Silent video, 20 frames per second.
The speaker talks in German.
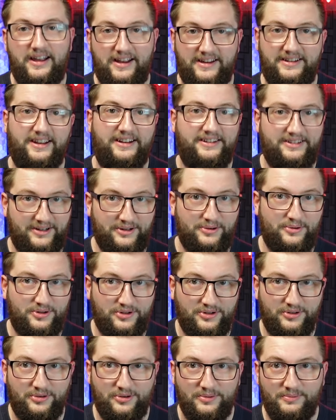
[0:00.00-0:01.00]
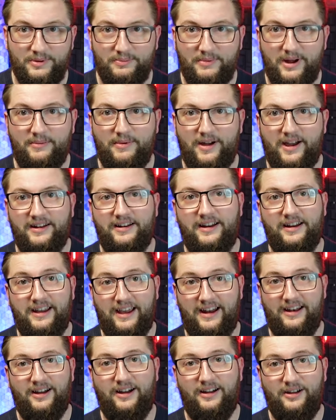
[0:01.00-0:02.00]
Ich hatte genug zu tun mit meinem eigenen
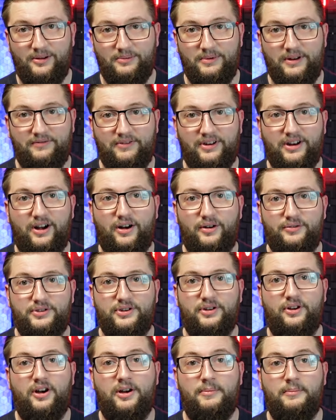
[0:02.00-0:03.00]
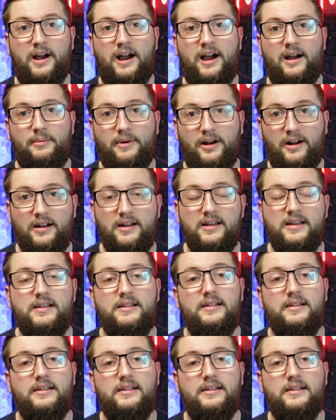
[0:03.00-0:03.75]
Keller, um den wieder aufzuräumen, aber